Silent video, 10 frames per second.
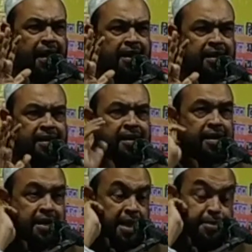না
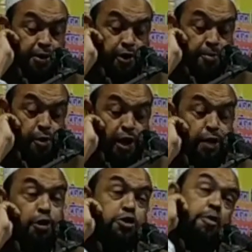এমনি করে বললো
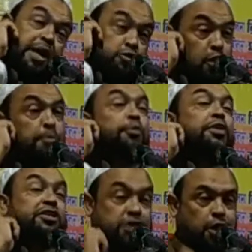এগুলি সব আসলে
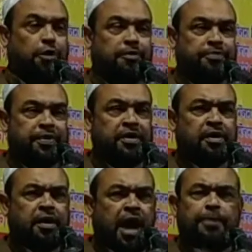মন্দির ছিল
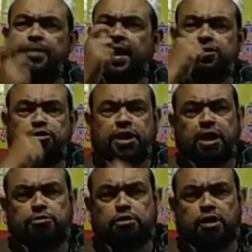আপনাকে যদি
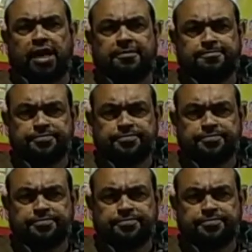কেউ ধরেন